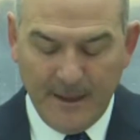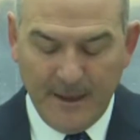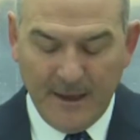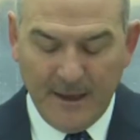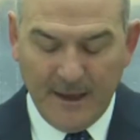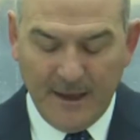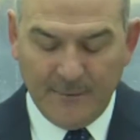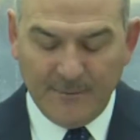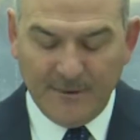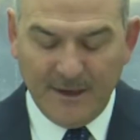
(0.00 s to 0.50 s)

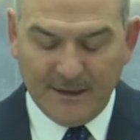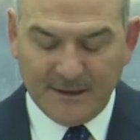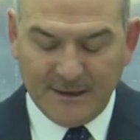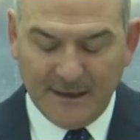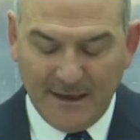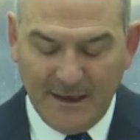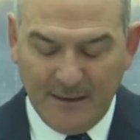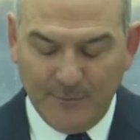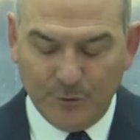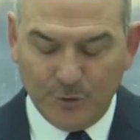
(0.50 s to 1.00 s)
Emniyet
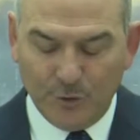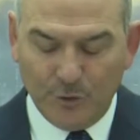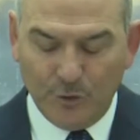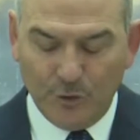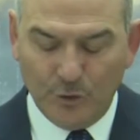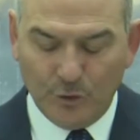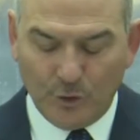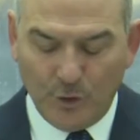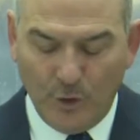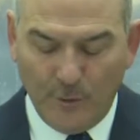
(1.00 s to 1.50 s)
Genel
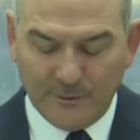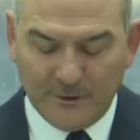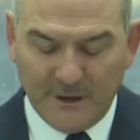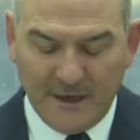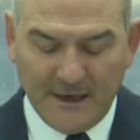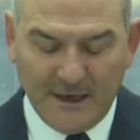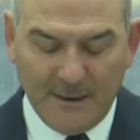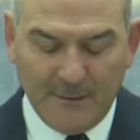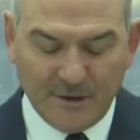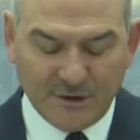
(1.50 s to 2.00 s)
Müdürlüğü Kom
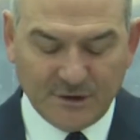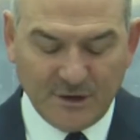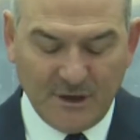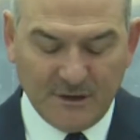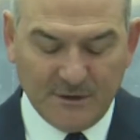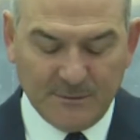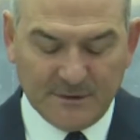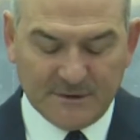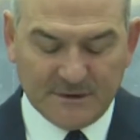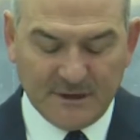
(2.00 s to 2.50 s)
Daire
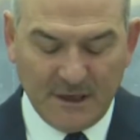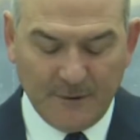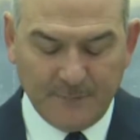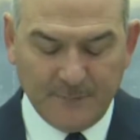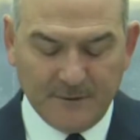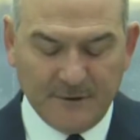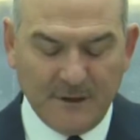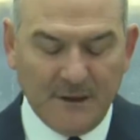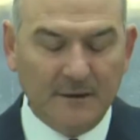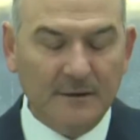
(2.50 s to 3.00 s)
Başkanlığımız
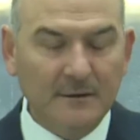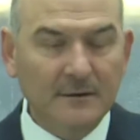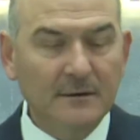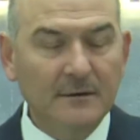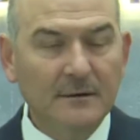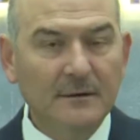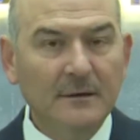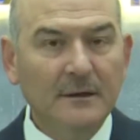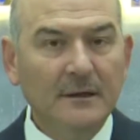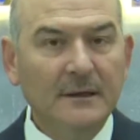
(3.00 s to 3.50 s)
tarafından
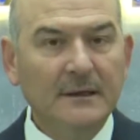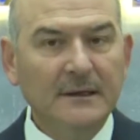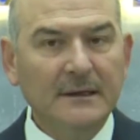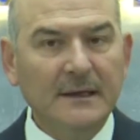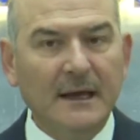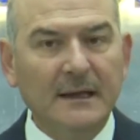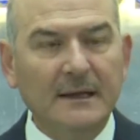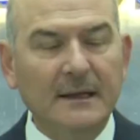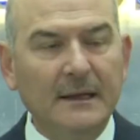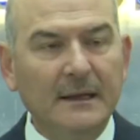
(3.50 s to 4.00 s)

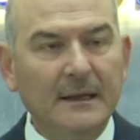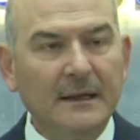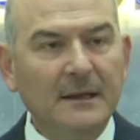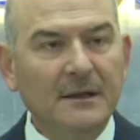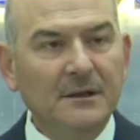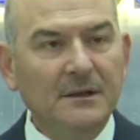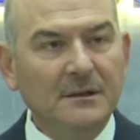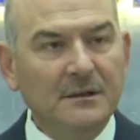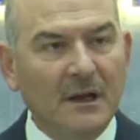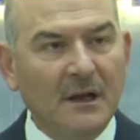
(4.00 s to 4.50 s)
yani
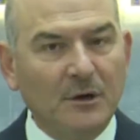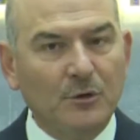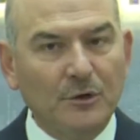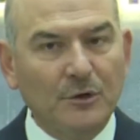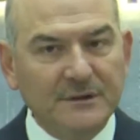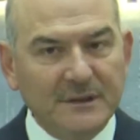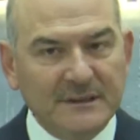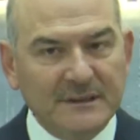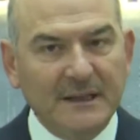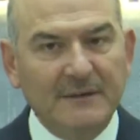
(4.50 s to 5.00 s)

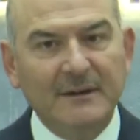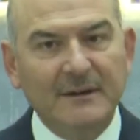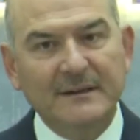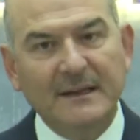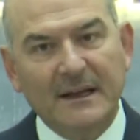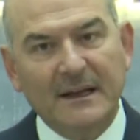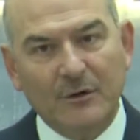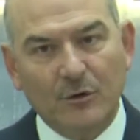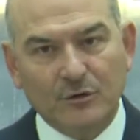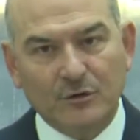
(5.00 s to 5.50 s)
narkotikte ve
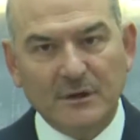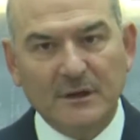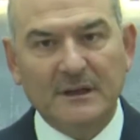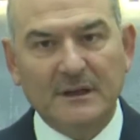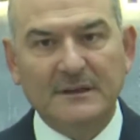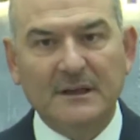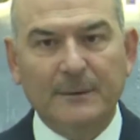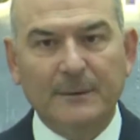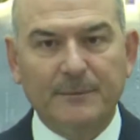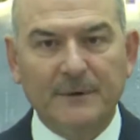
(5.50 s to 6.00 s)
diğer
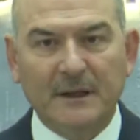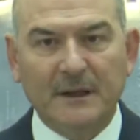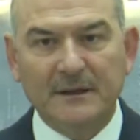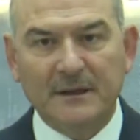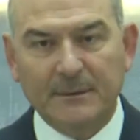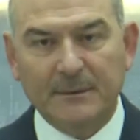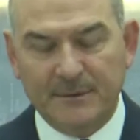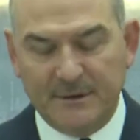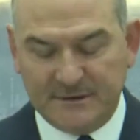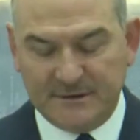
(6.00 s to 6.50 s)
noktalarda
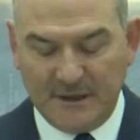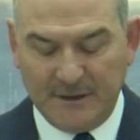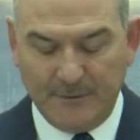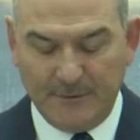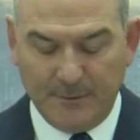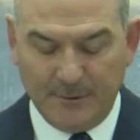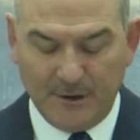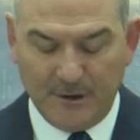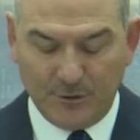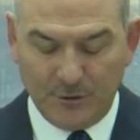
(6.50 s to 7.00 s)
yapılanları bir
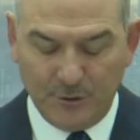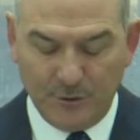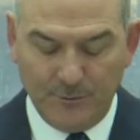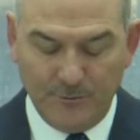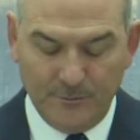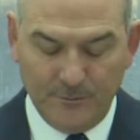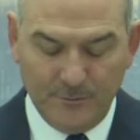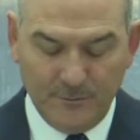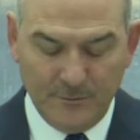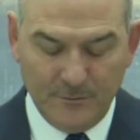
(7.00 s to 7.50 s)
tarafa
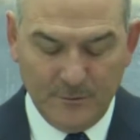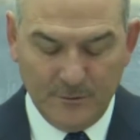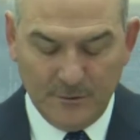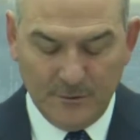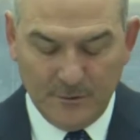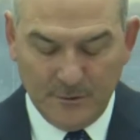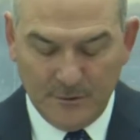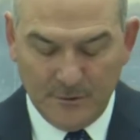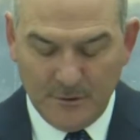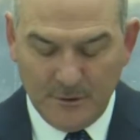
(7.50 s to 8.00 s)
bırakıyorum.
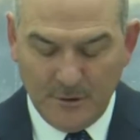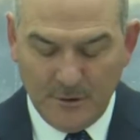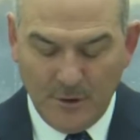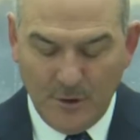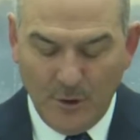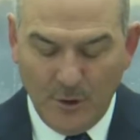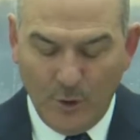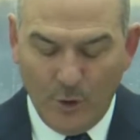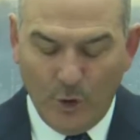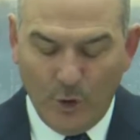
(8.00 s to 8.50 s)

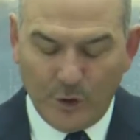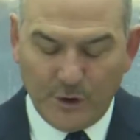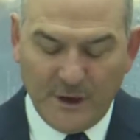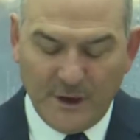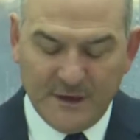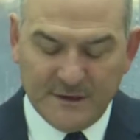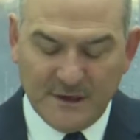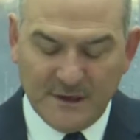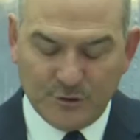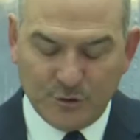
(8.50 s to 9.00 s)

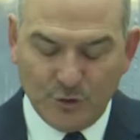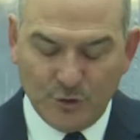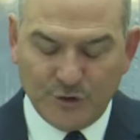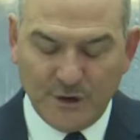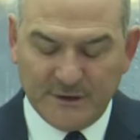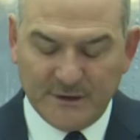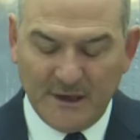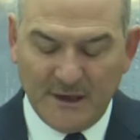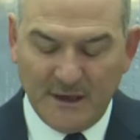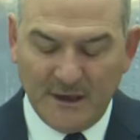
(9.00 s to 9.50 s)
Organize suç
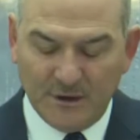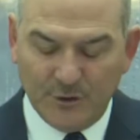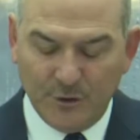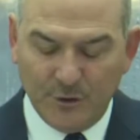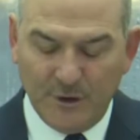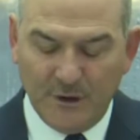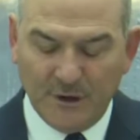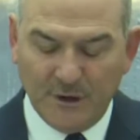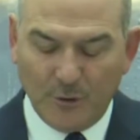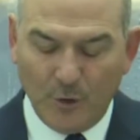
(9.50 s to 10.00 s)
çetelerine
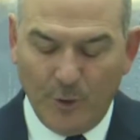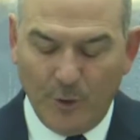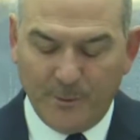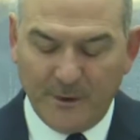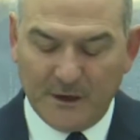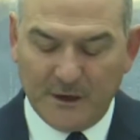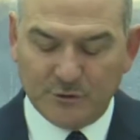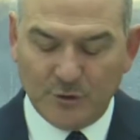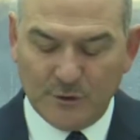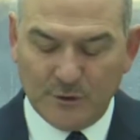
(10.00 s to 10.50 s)
yönelik
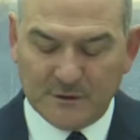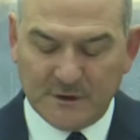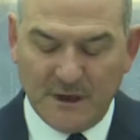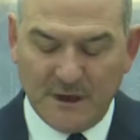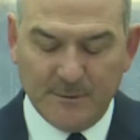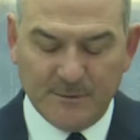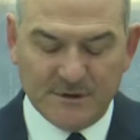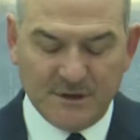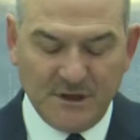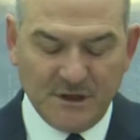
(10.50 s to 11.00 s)
operasyon
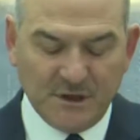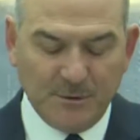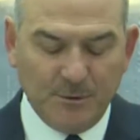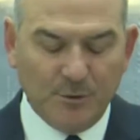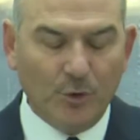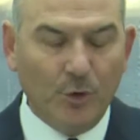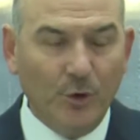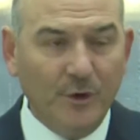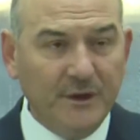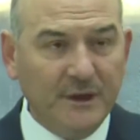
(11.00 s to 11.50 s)
sayımız
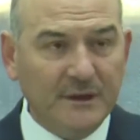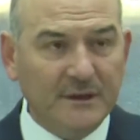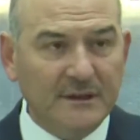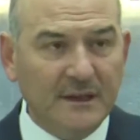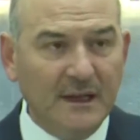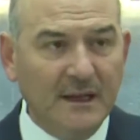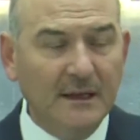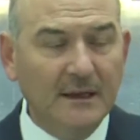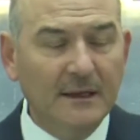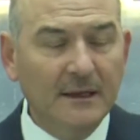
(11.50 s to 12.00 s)

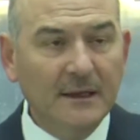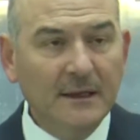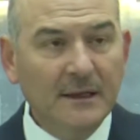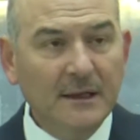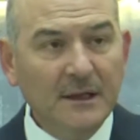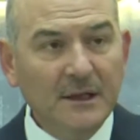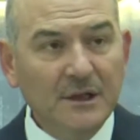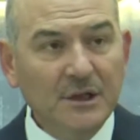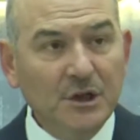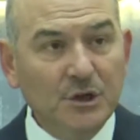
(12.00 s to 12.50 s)
2017'de
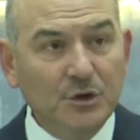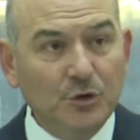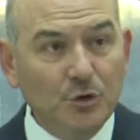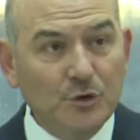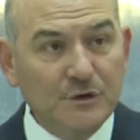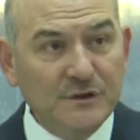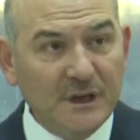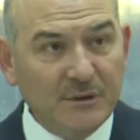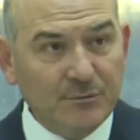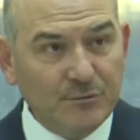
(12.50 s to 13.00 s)

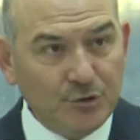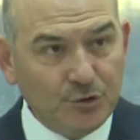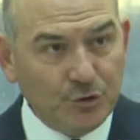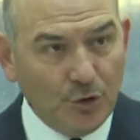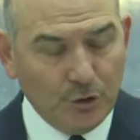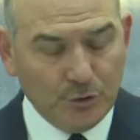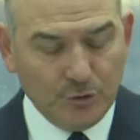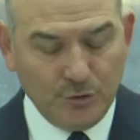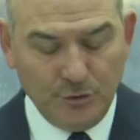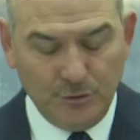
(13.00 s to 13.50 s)

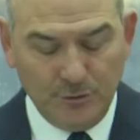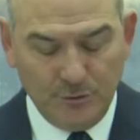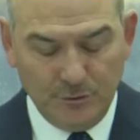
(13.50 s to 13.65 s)
274'tü.